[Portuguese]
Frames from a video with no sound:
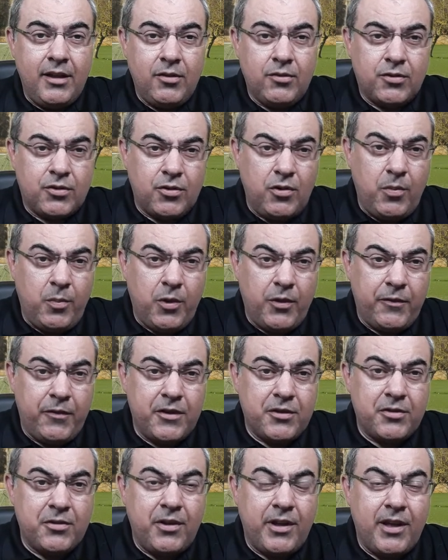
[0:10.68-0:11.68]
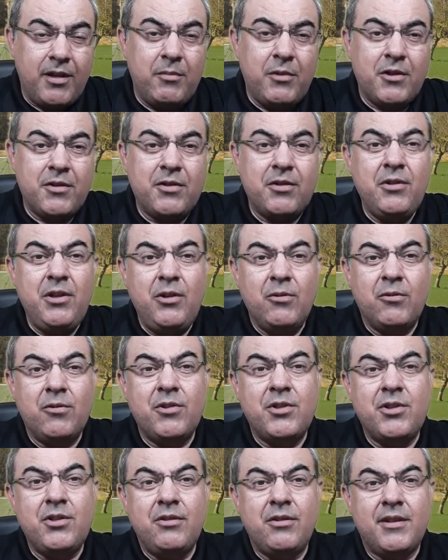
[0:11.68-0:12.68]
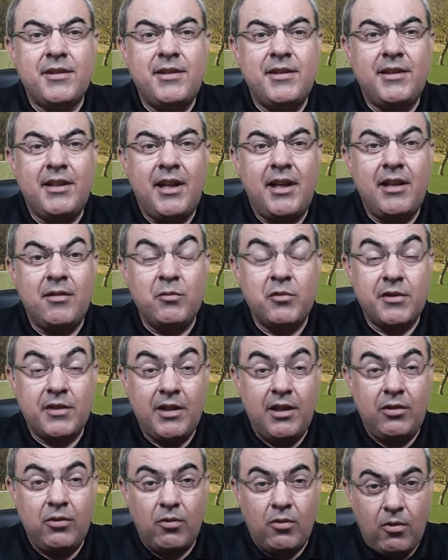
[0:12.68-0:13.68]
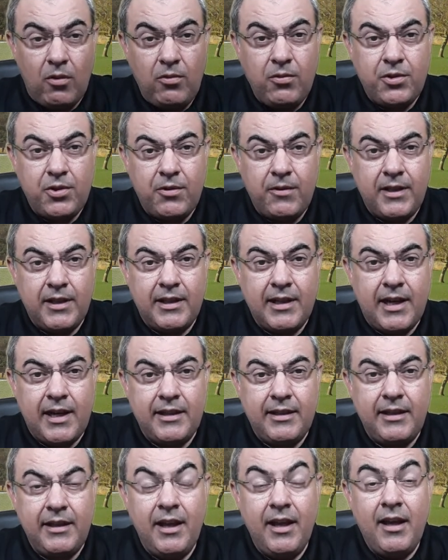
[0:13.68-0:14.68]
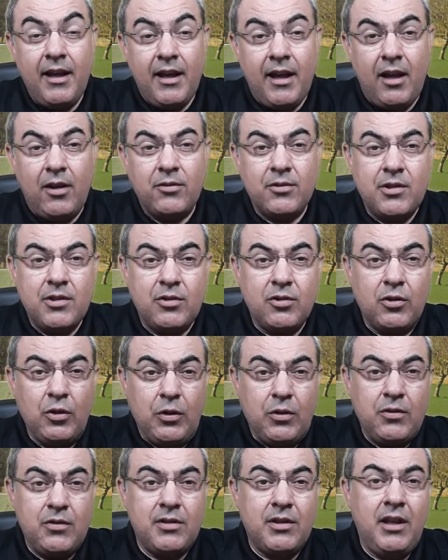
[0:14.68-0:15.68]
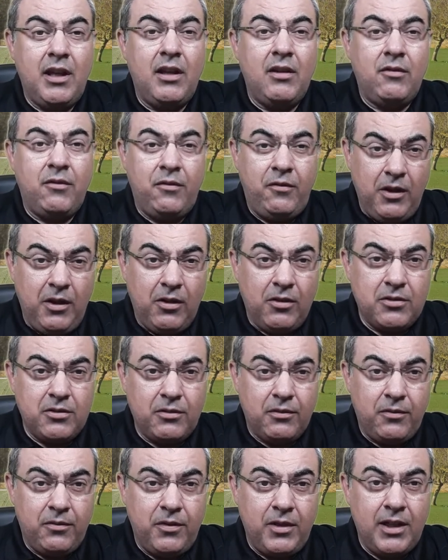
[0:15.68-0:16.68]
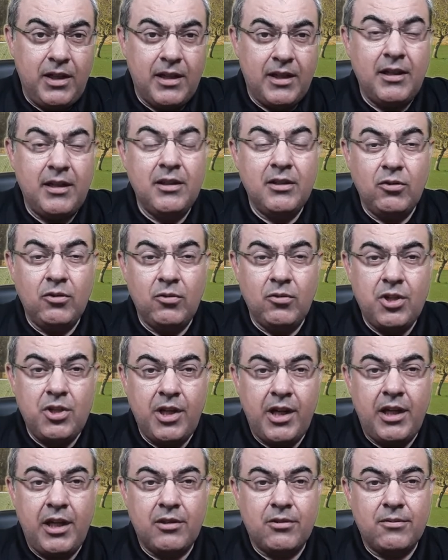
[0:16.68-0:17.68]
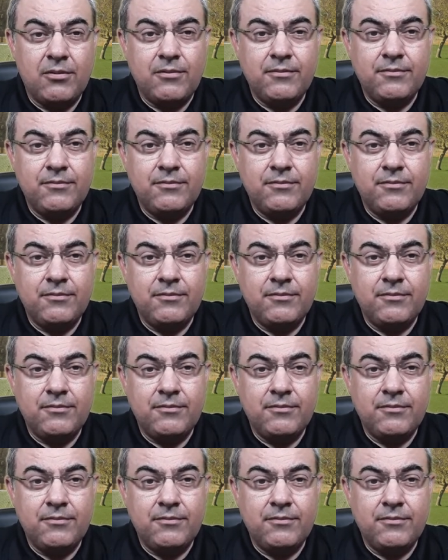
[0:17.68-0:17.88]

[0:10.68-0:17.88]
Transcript: Eu sou o professor Emerson e hoje nós estaremos dando continuidade aos estudos de filosofia do direito.